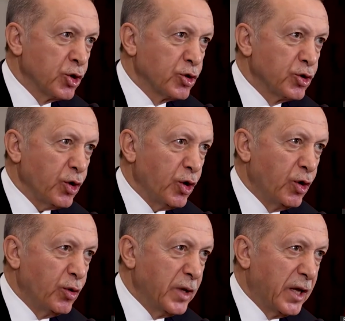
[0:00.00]
çocuk
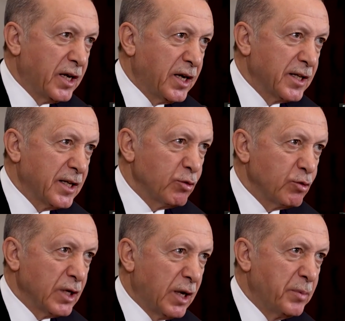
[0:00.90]
ölümleri kadar
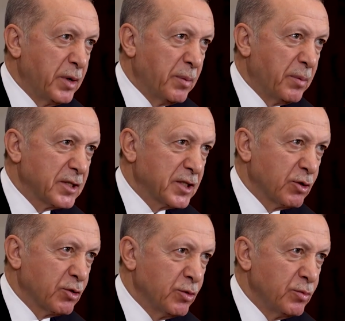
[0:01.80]
üzen bir
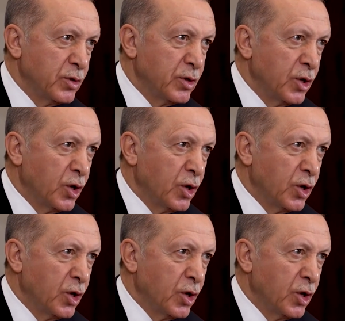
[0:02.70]
başka durum